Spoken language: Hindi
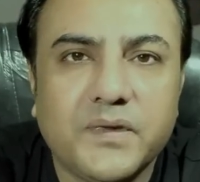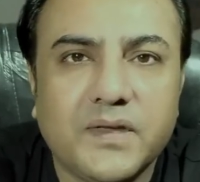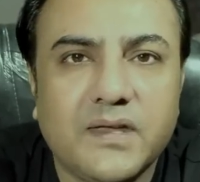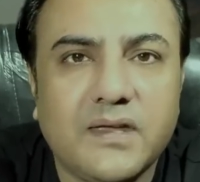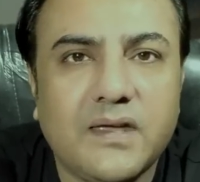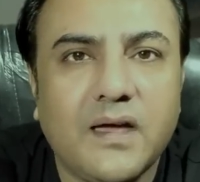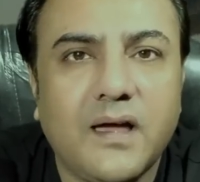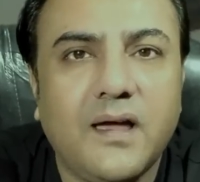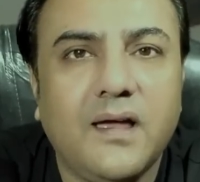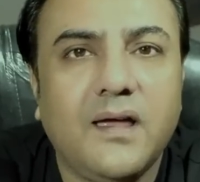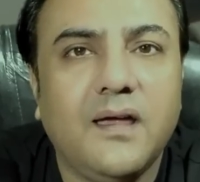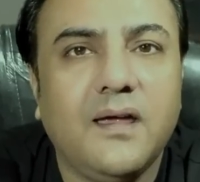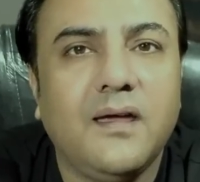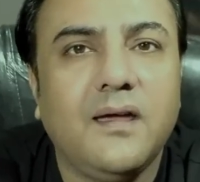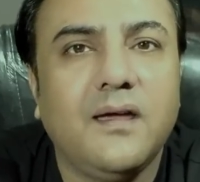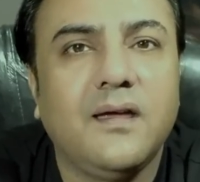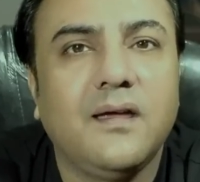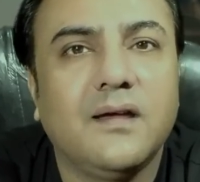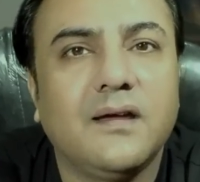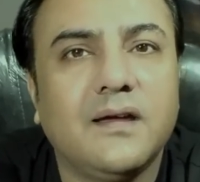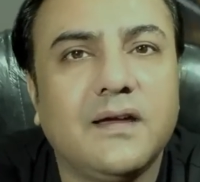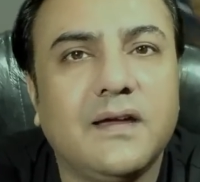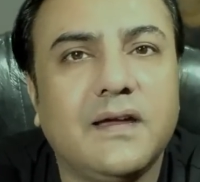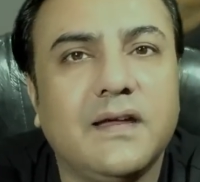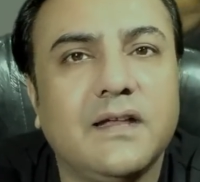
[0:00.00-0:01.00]
क्या है
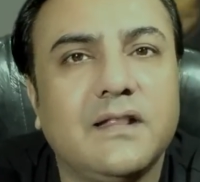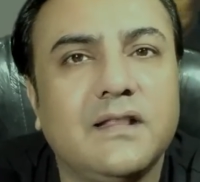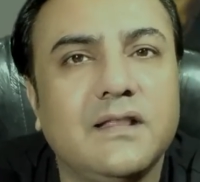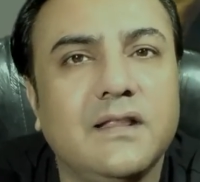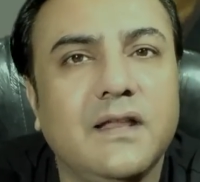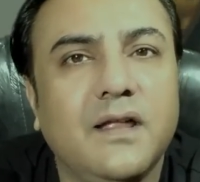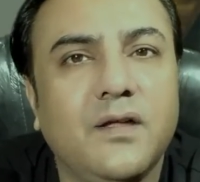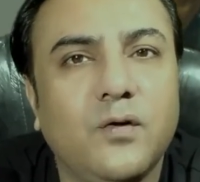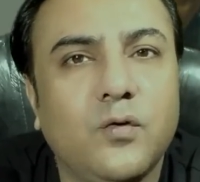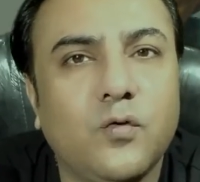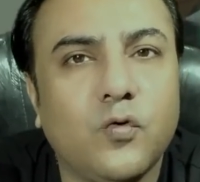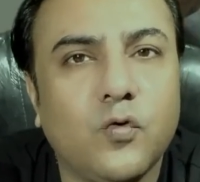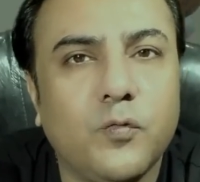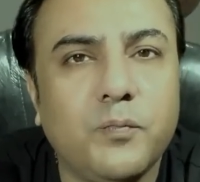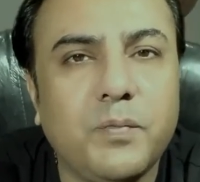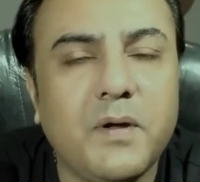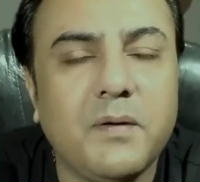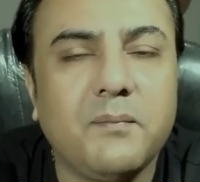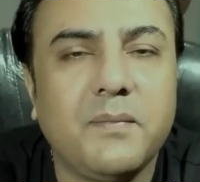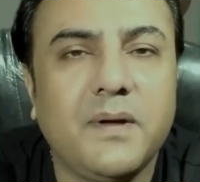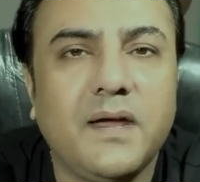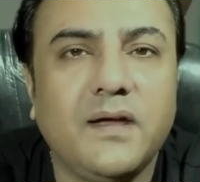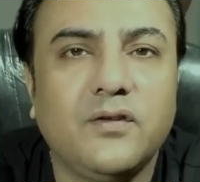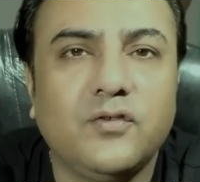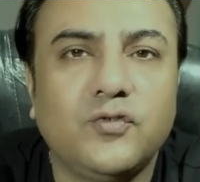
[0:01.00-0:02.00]
कितने रुपए
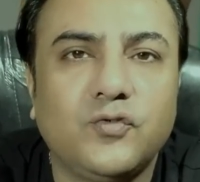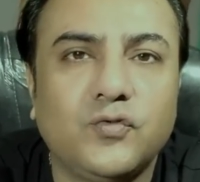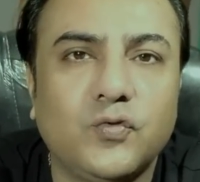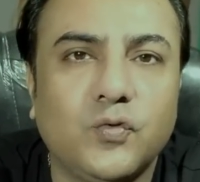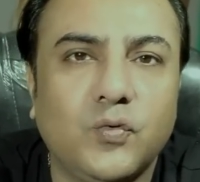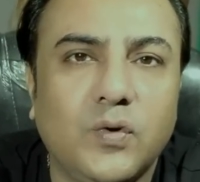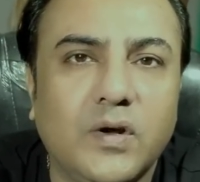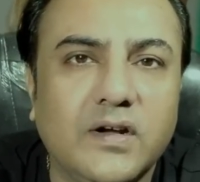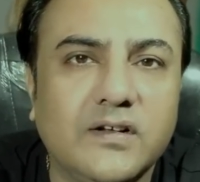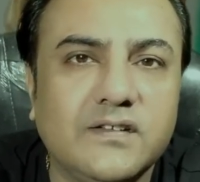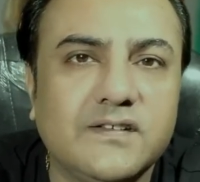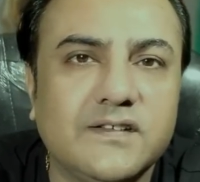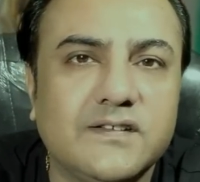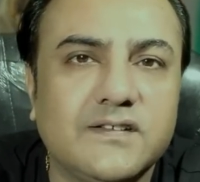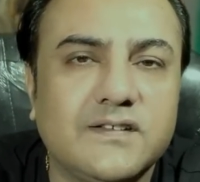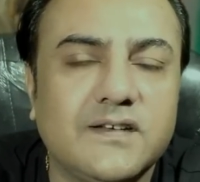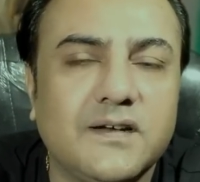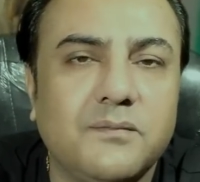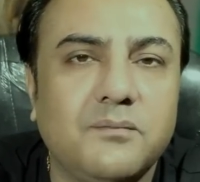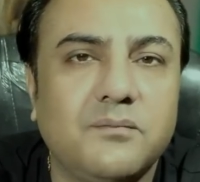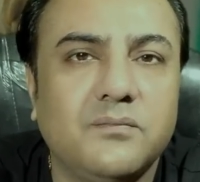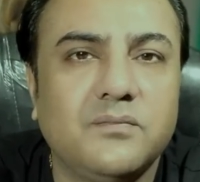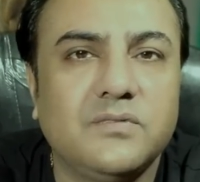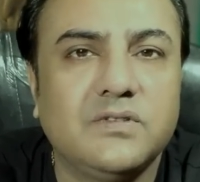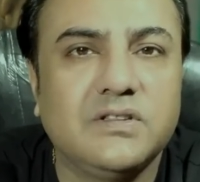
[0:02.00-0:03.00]
में सोलर
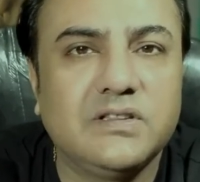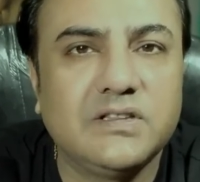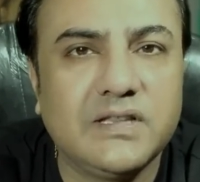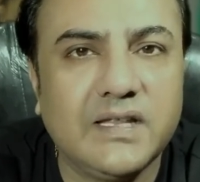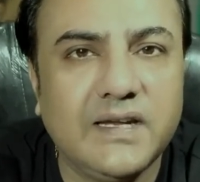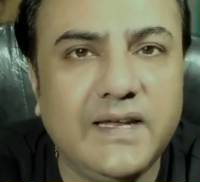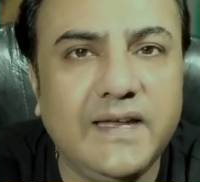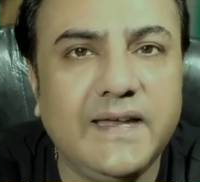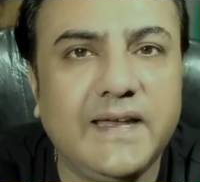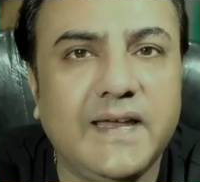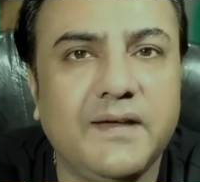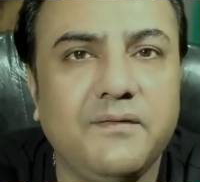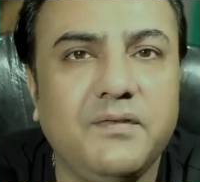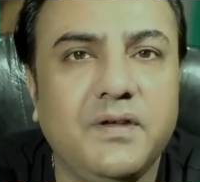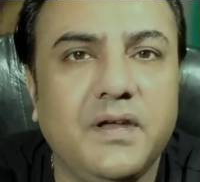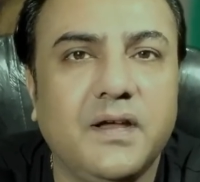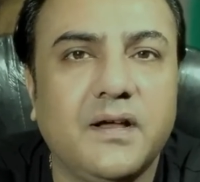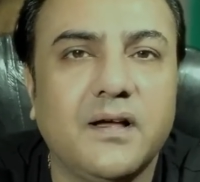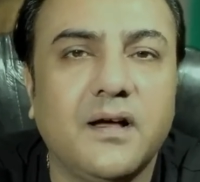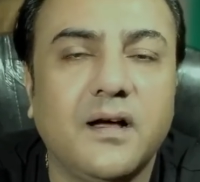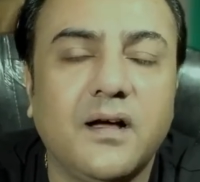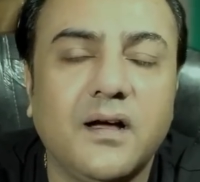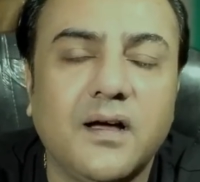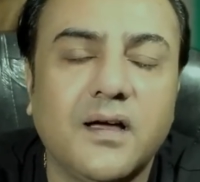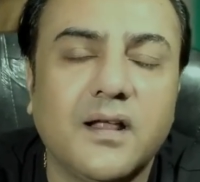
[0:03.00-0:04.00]
सिस्टम थ्री के वी
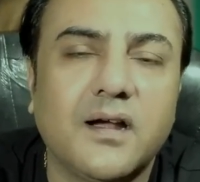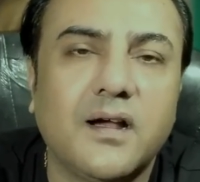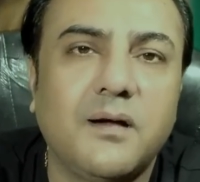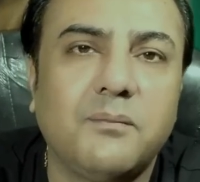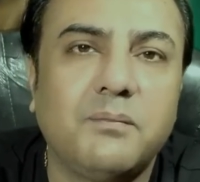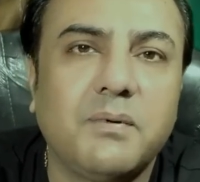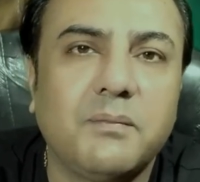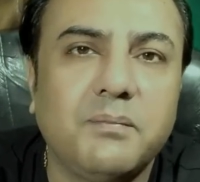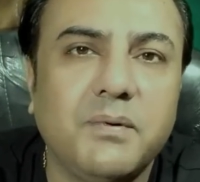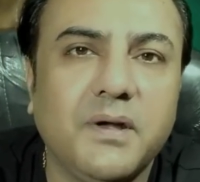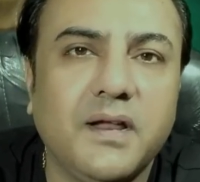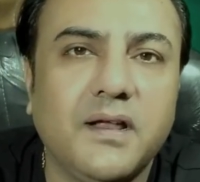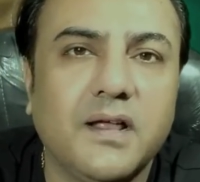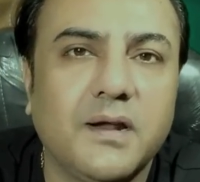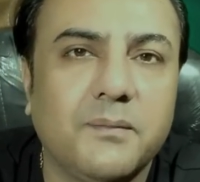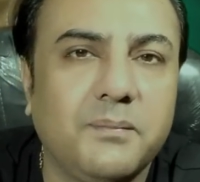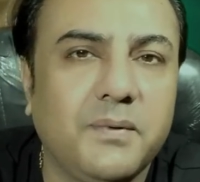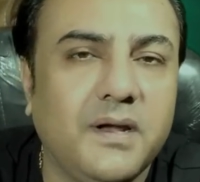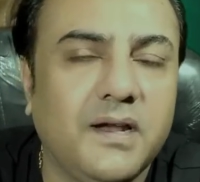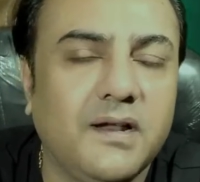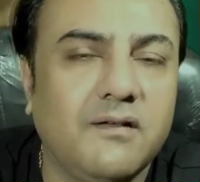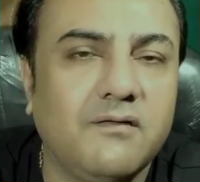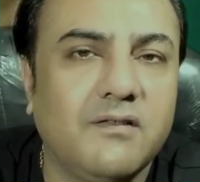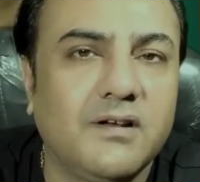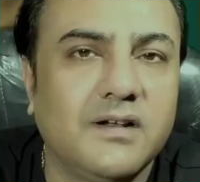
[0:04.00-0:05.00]
का अगर आप अपने घर
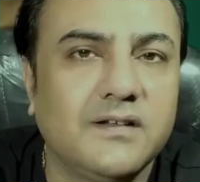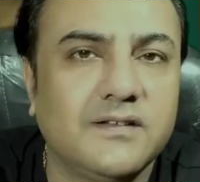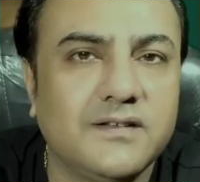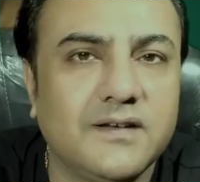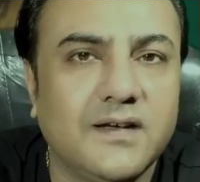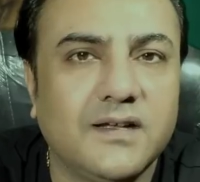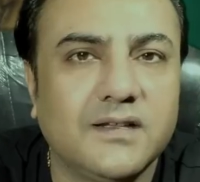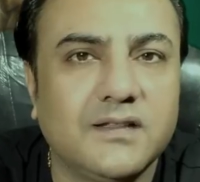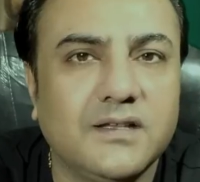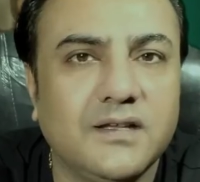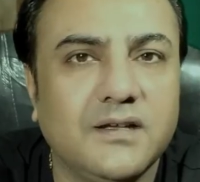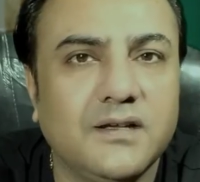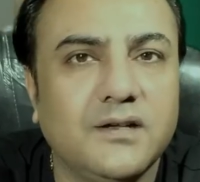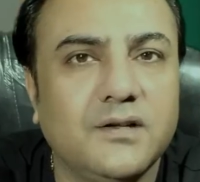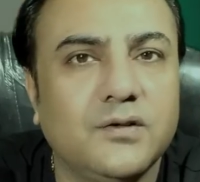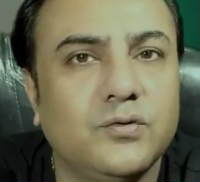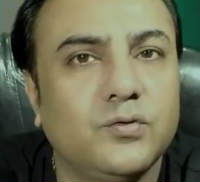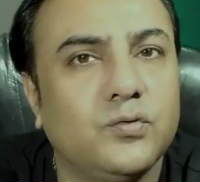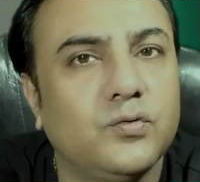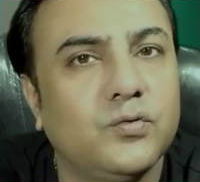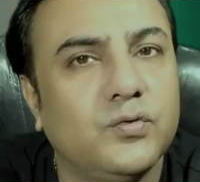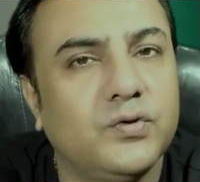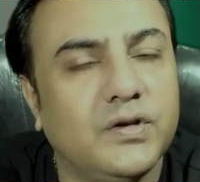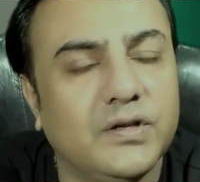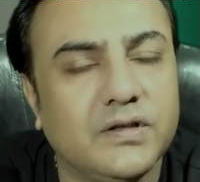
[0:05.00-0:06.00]
पे लगवाना चाहते हैं
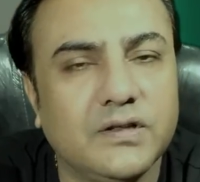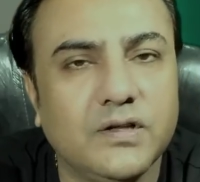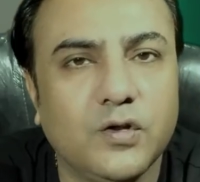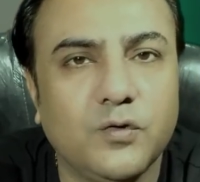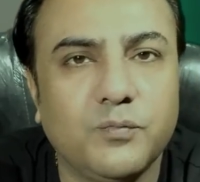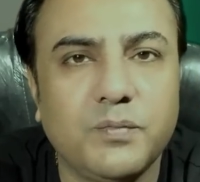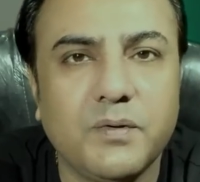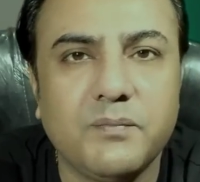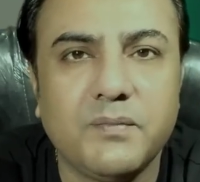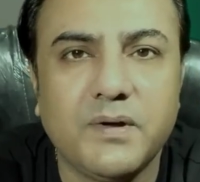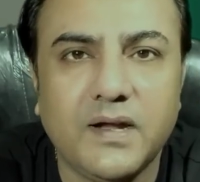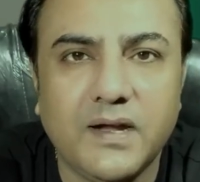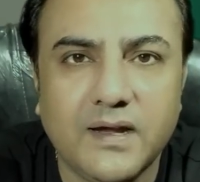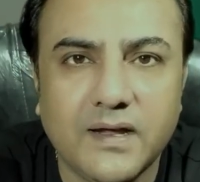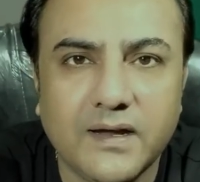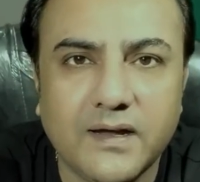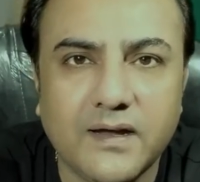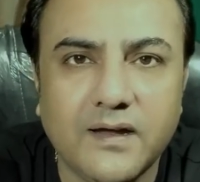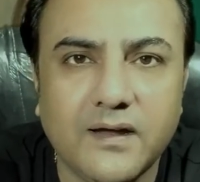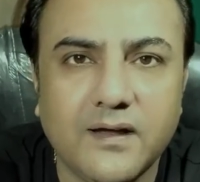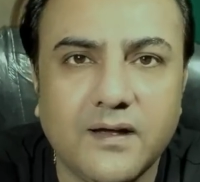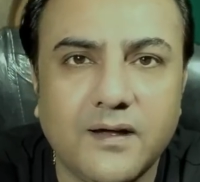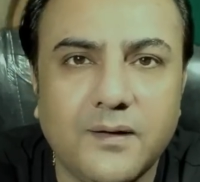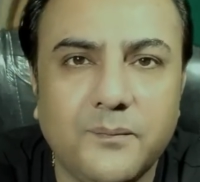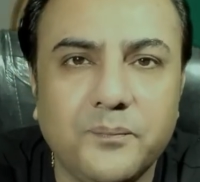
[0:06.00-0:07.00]
तो कितने रुपए में
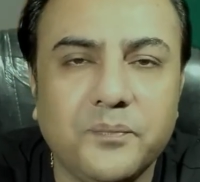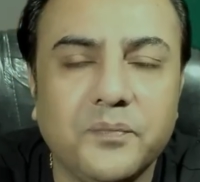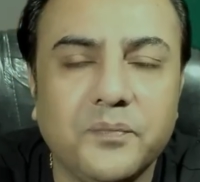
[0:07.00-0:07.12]
लगेगा